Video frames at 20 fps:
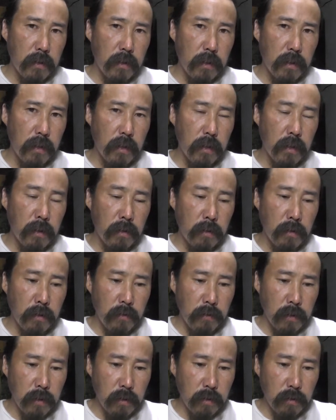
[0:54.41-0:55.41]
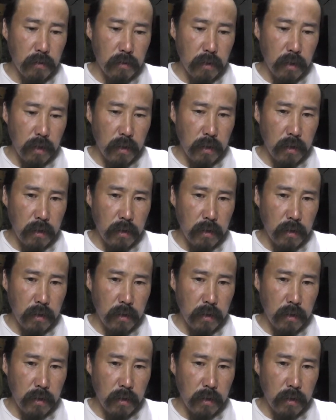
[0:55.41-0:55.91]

и одного водорода.